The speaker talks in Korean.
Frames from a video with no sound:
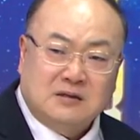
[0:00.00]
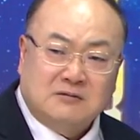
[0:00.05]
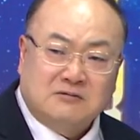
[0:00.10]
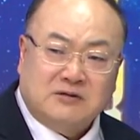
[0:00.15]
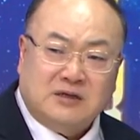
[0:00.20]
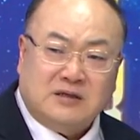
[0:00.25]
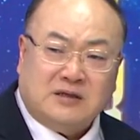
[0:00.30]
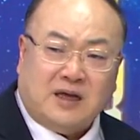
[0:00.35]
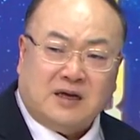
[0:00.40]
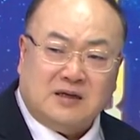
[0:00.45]

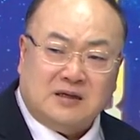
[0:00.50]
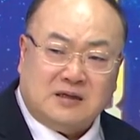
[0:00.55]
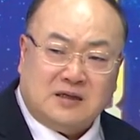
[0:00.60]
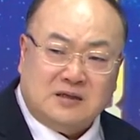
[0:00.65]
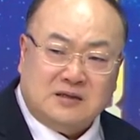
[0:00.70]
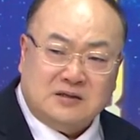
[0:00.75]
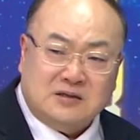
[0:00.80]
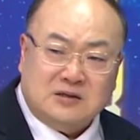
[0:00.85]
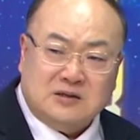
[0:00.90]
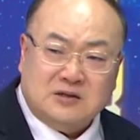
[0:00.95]
우리
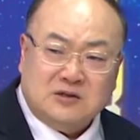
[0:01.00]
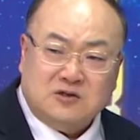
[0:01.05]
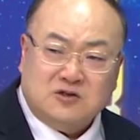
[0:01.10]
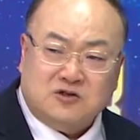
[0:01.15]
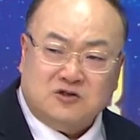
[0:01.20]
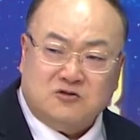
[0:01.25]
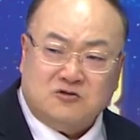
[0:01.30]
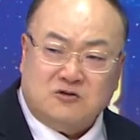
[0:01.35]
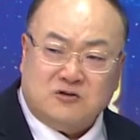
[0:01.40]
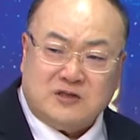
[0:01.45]
태극기는
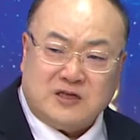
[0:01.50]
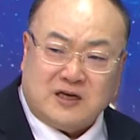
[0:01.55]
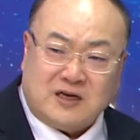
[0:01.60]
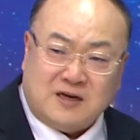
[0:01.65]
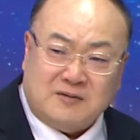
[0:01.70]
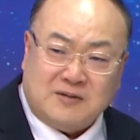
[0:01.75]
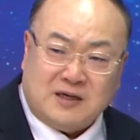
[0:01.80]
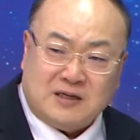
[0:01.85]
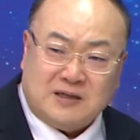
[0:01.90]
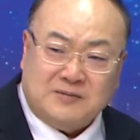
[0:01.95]

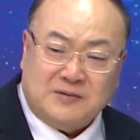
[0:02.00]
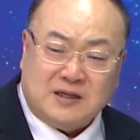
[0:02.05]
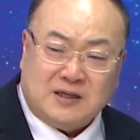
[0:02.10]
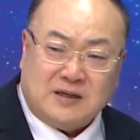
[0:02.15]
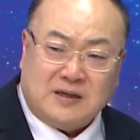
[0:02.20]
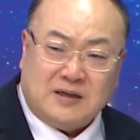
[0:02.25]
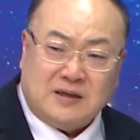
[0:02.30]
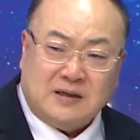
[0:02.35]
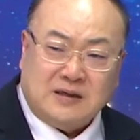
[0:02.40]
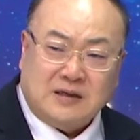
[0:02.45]
중국제란
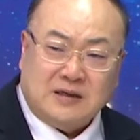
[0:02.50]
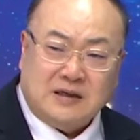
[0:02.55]
말입니까?